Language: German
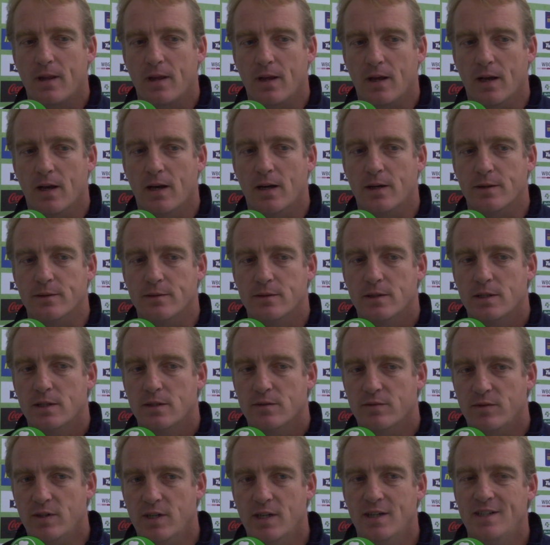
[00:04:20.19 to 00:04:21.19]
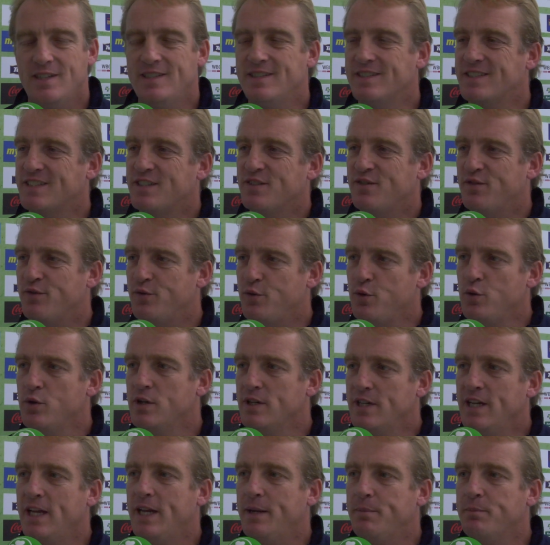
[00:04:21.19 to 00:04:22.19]
ja, wieder dieses
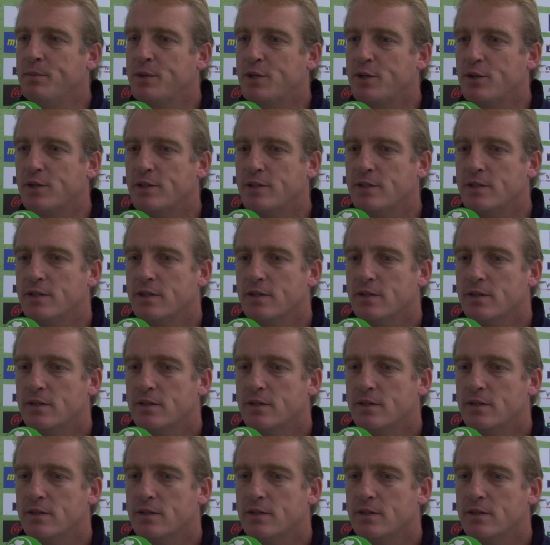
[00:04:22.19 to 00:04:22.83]
Gefühl geben können,